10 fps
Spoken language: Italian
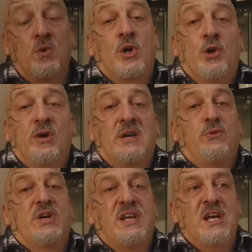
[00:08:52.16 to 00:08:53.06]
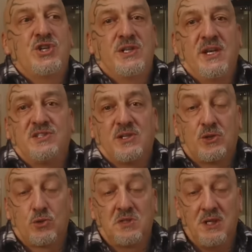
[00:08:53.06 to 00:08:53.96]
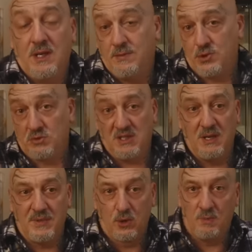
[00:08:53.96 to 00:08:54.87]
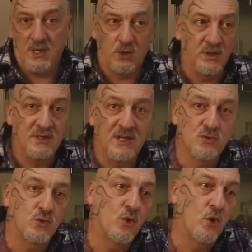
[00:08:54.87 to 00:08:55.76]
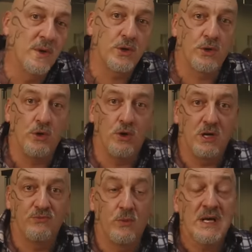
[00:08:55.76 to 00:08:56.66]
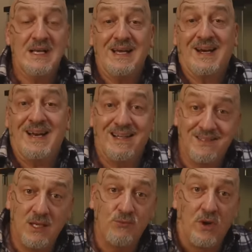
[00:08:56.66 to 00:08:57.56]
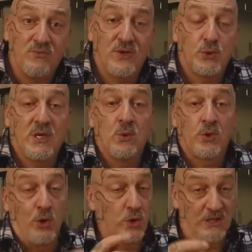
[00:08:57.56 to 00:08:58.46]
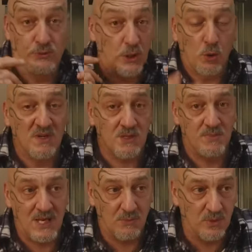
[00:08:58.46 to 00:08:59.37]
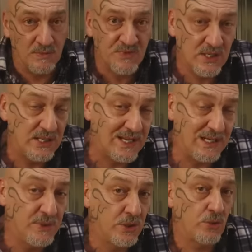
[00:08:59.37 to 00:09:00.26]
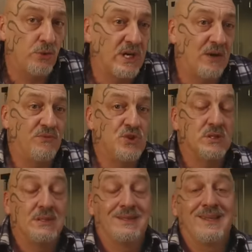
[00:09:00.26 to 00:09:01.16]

un cronografo che riesce ad essere sottile, sottile perlomeno inteso come cronografo relativo al fatto che è un cronografo che come sappiamo i calibri cronografici